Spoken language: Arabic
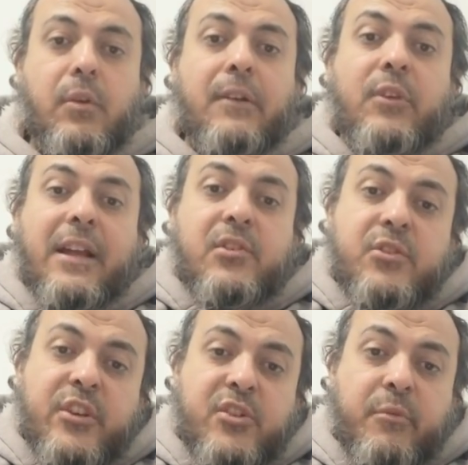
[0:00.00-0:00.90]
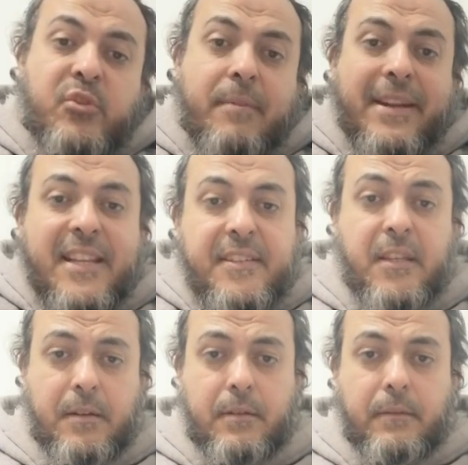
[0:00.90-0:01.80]
كان هناك شيء اسمه يسمى
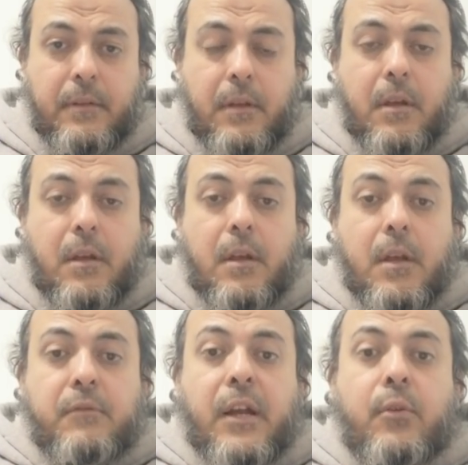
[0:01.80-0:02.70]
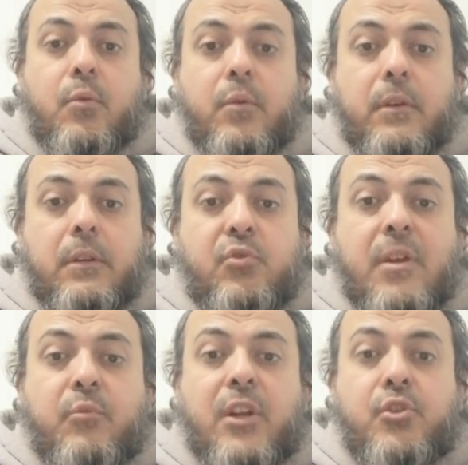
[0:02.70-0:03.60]
النسيء فكانوا
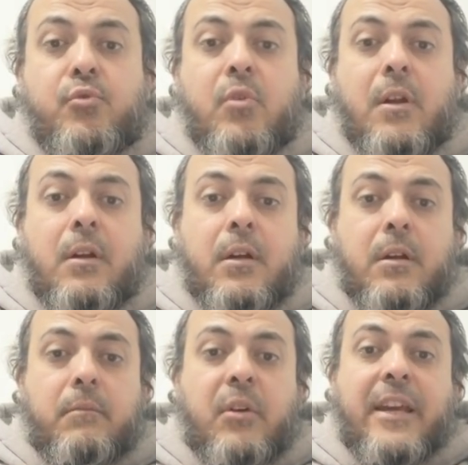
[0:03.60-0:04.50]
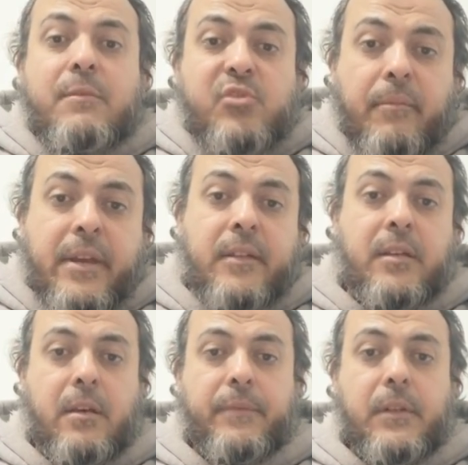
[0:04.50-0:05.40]
يسمون الشهور بغير
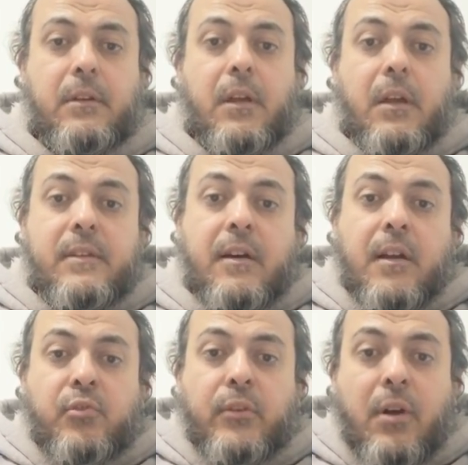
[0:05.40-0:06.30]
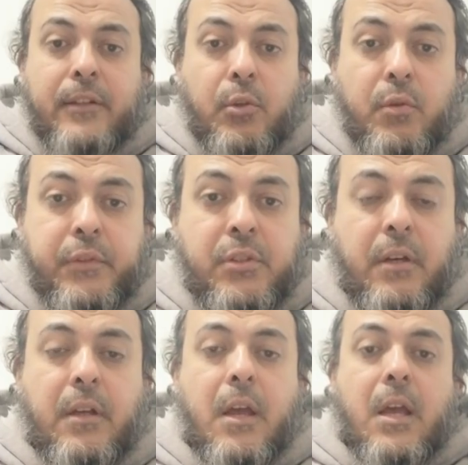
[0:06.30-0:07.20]
مسمياتهم إذا أرادوا أن يقاتلوا في
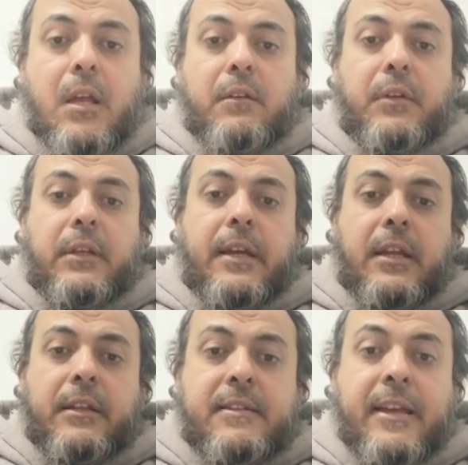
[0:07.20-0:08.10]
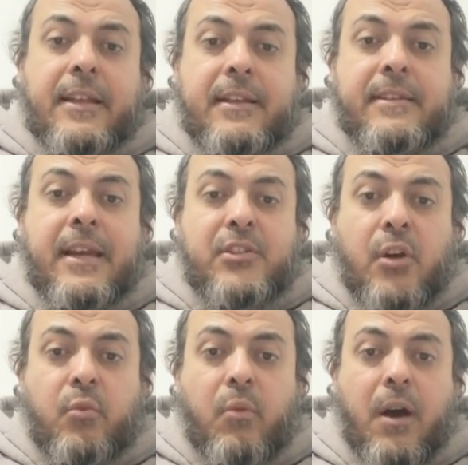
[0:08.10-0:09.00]
شهر في كان يعني إذا كان إذا جاء
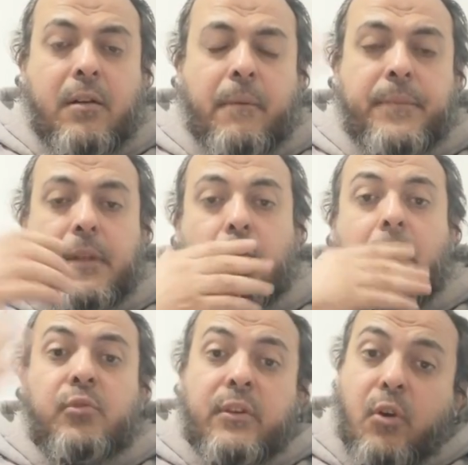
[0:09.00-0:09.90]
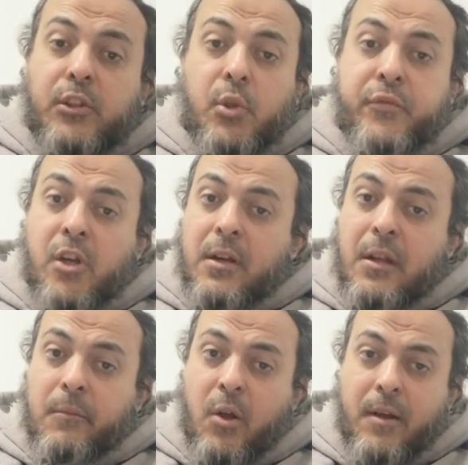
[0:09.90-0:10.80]
شهر المحرم وأرادوا أن يقاتلوا في شهر
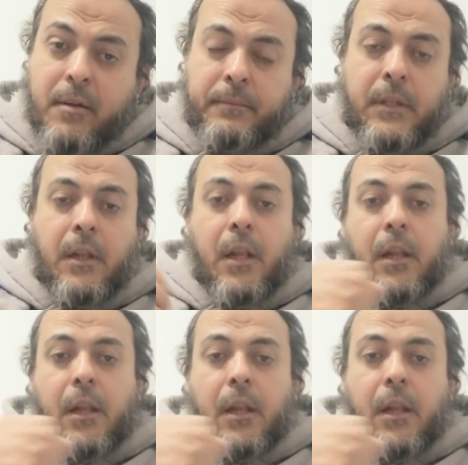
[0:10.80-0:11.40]
الله المحرم